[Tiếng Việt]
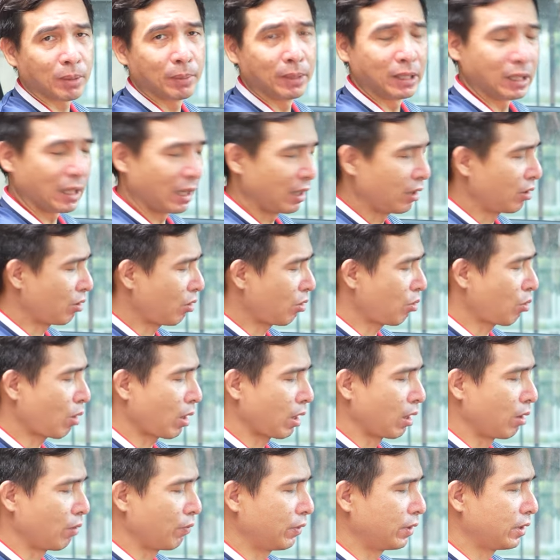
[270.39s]
mình thấy nó
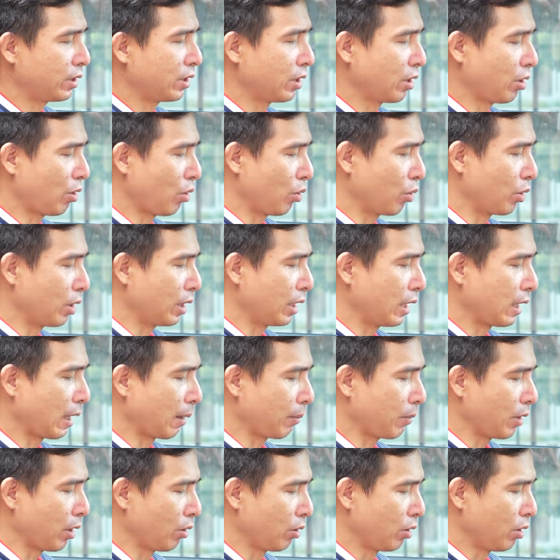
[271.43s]
hoạt động vẫn chưa ổn định
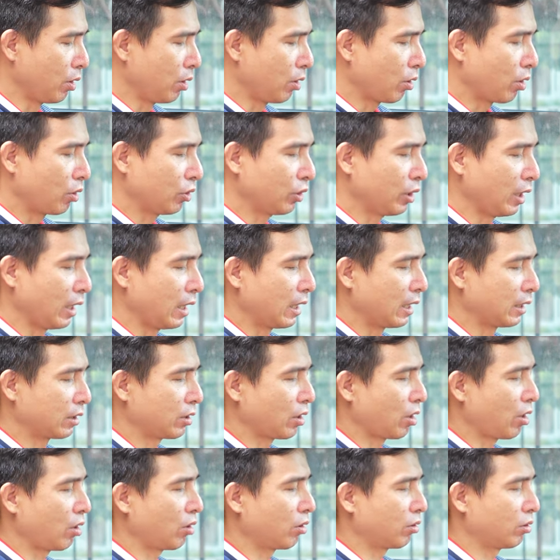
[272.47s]
lắm đâu Có thể là
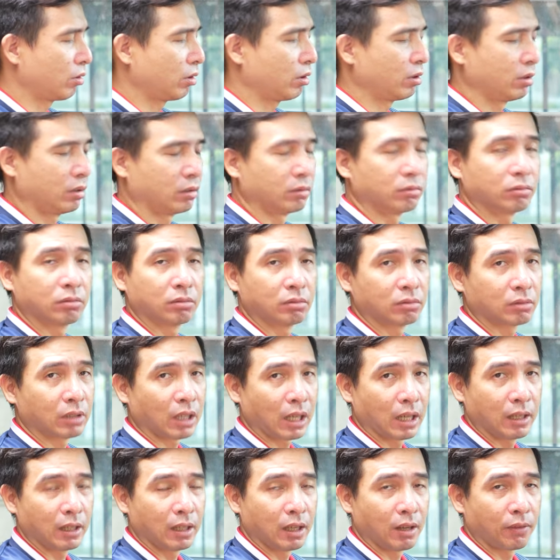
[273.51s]
do ờ,
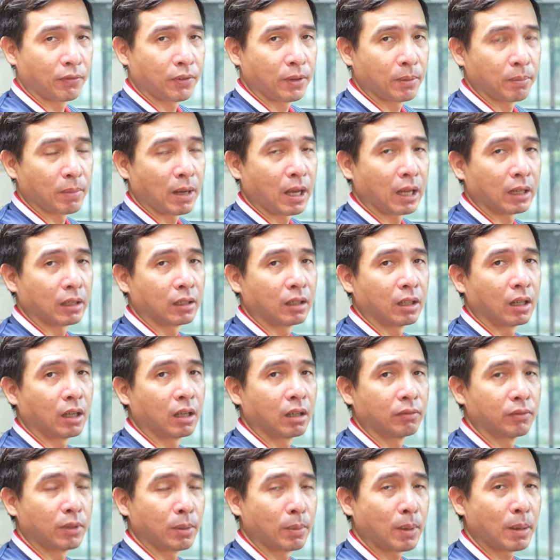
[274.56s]
cái à, phiên bản
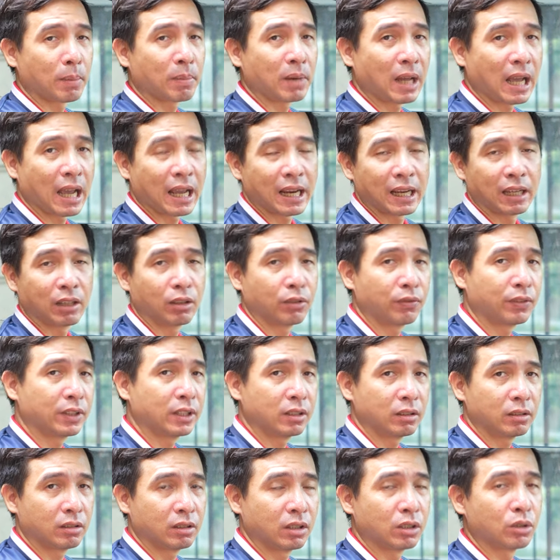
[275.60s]
Vietmap Live này nó
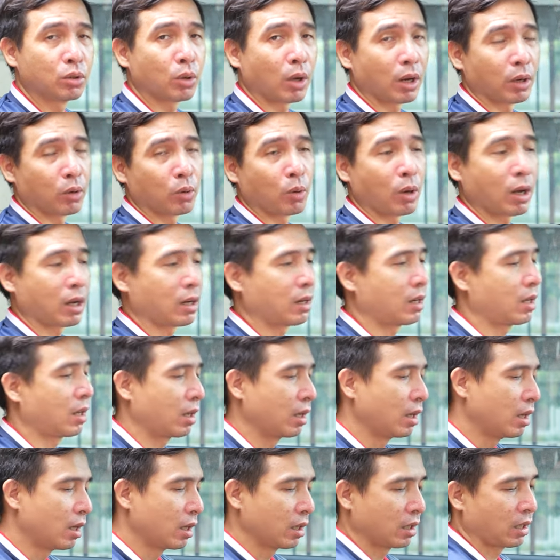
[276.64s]
vẫn chưa chuẩn Hoặc
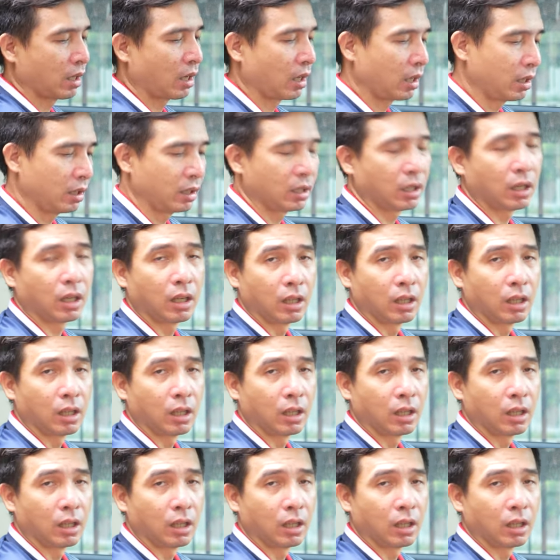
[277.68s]
là cái